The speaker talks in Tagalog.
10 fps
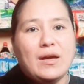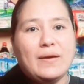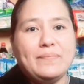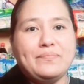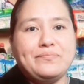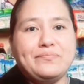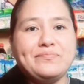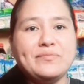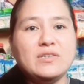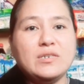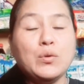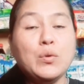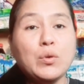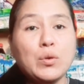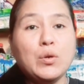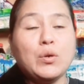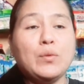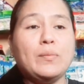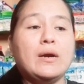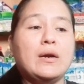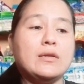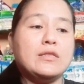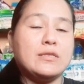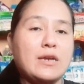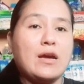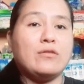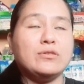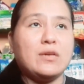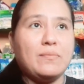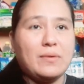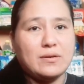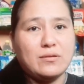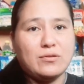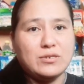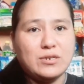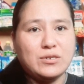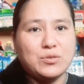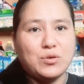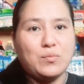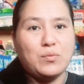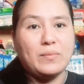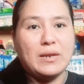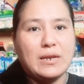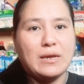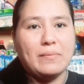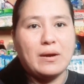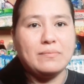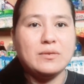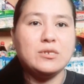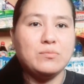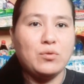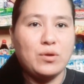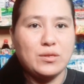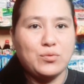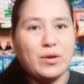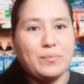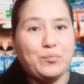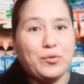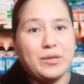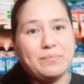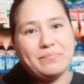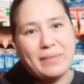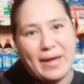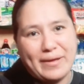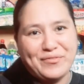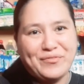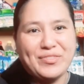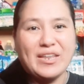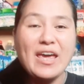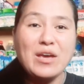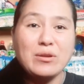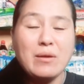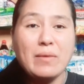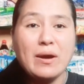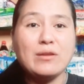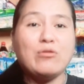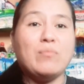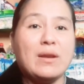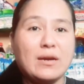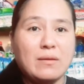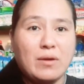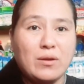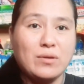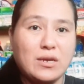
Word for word: um, siguro magta-try ako sa ibang grocery store bumili ng mga mismo at 1.5. Try ko naman kung malaki ba yung